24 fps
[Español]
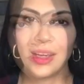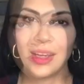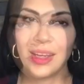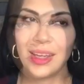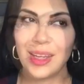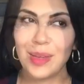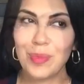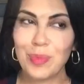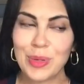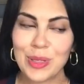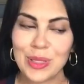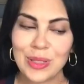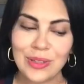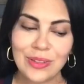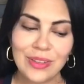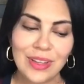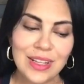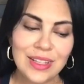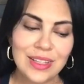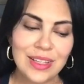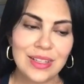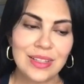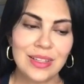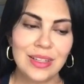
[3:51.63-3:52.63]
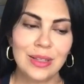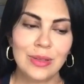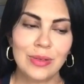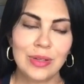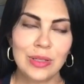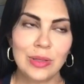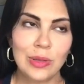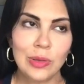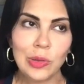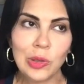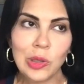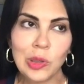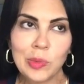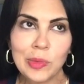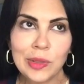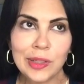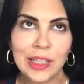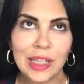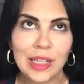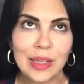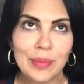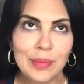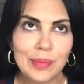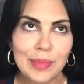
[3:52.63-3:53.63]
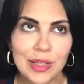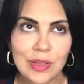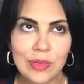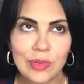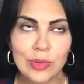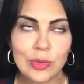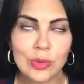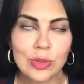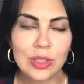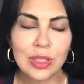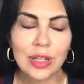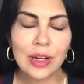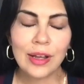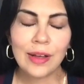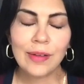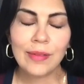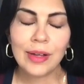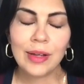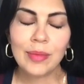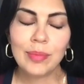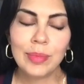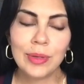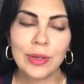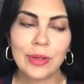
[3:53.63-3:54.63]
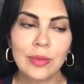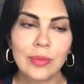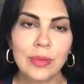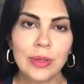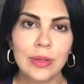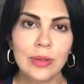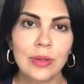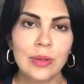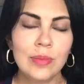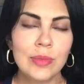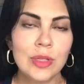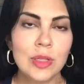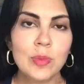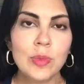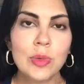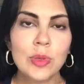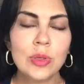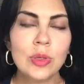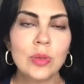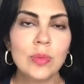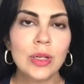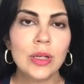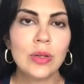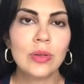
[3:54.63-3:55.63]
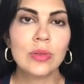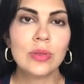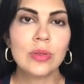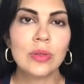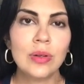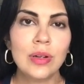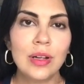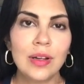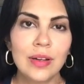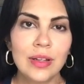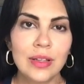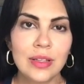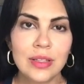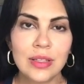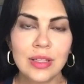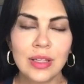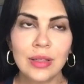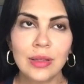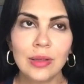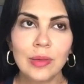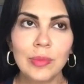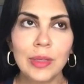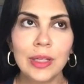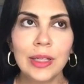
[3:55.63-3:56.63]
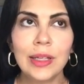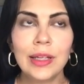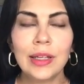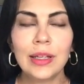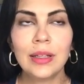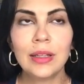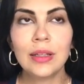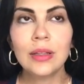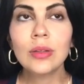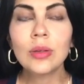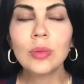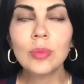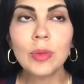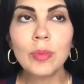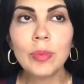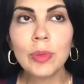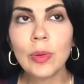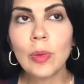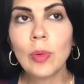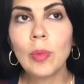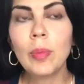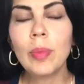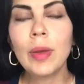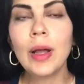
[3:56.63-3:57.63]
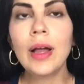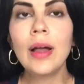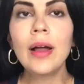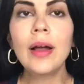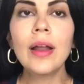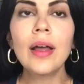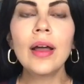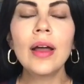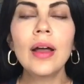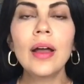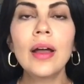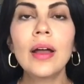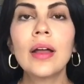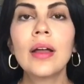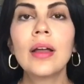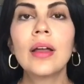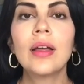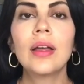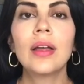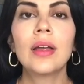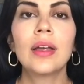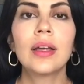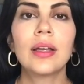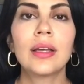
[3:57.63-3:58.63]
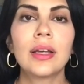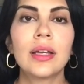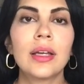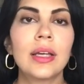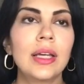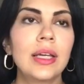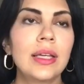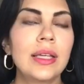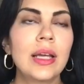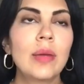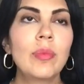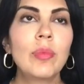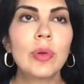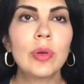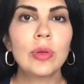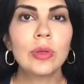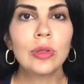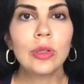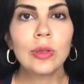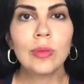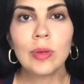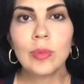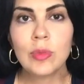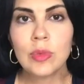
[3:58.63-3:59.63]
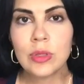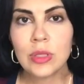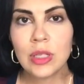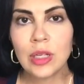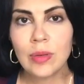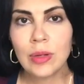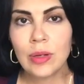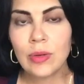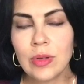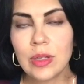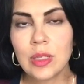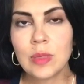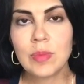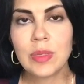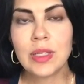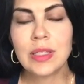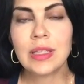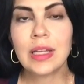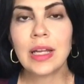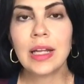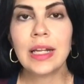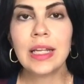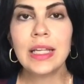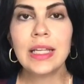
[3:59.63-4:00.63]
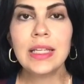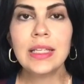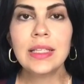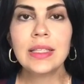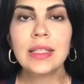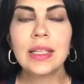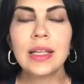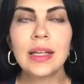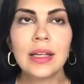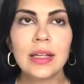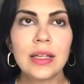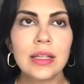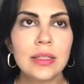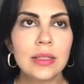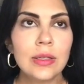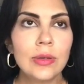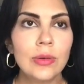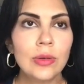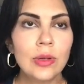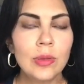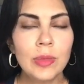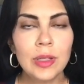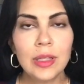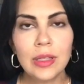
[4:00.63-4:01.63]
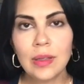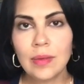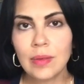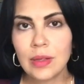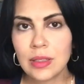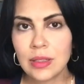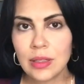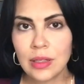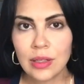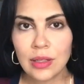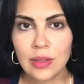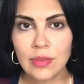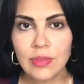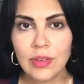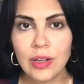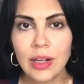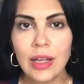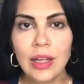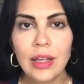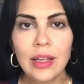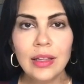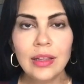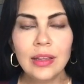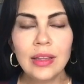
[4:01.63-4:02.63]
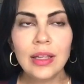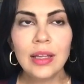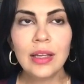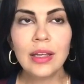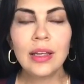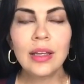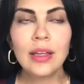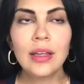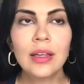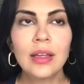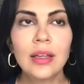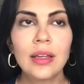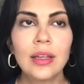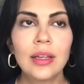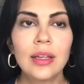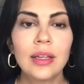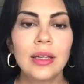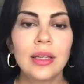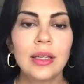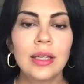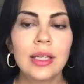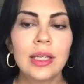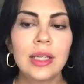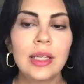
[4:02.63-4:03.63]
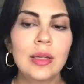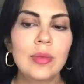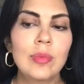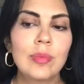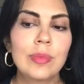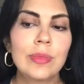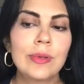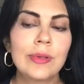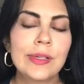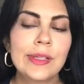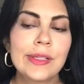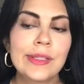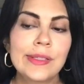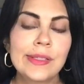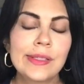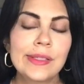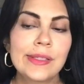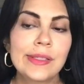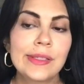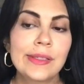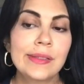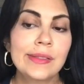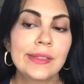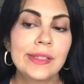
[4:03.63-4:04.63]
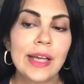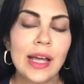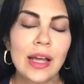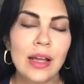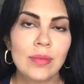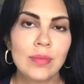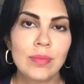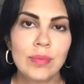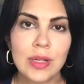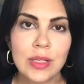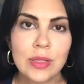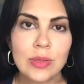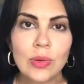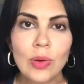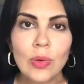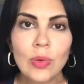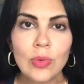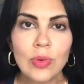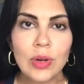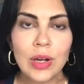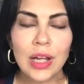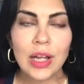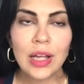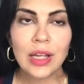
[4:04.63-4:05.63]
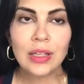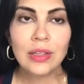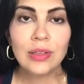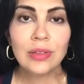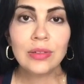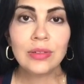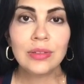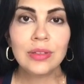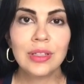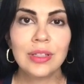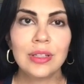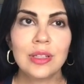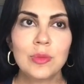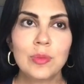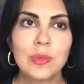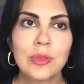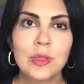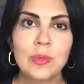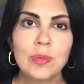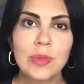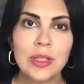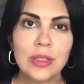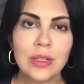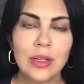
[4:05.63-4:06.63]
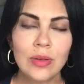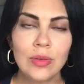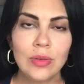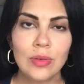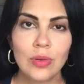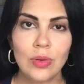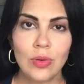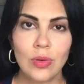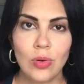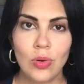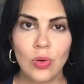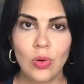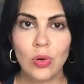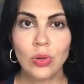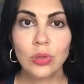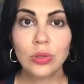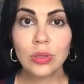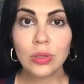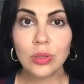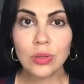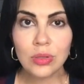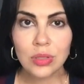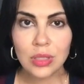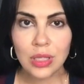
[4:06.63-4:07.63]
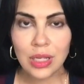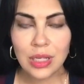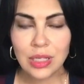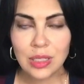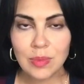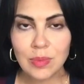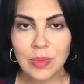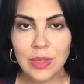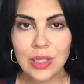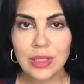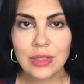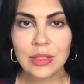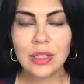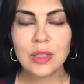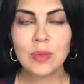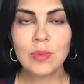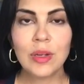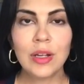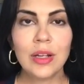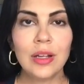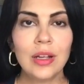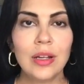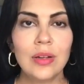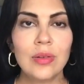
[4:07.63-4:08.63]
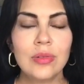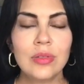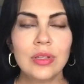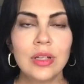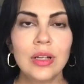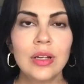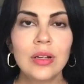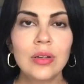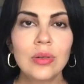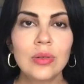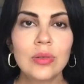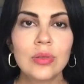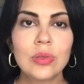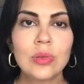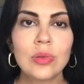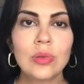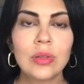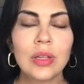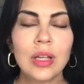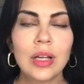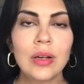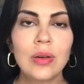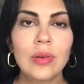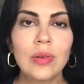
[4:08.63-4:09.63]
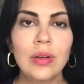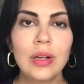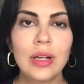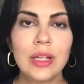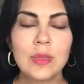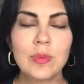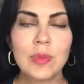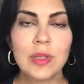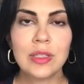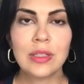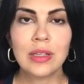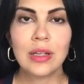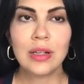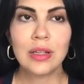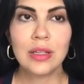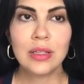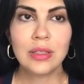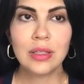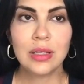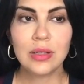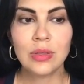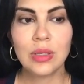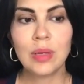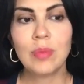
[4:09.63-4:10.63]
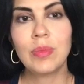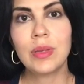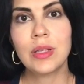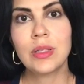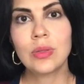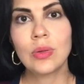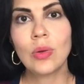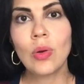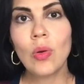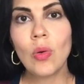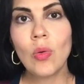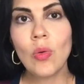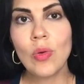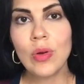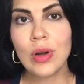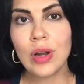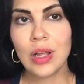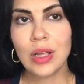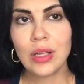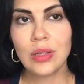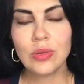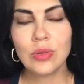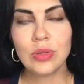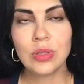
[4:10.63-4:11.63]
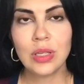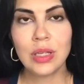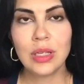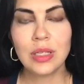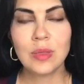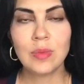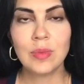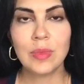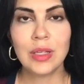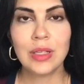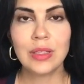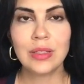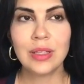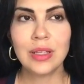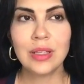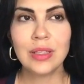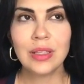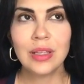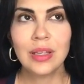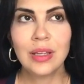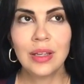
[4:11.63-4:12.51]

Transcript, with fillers: Y pues toda esa situación como que me frustraba, pero bueno, mi esposo me consolaba diciéndome que no me preocupara, que ya pronto íbamos a ver especialista, que seguramente iba a ser diferente. Y pues ya, pasó un año y después pasaron otros seis meses para que nos dieran consulta con la especialista. O sea, pasó un año, seis meses.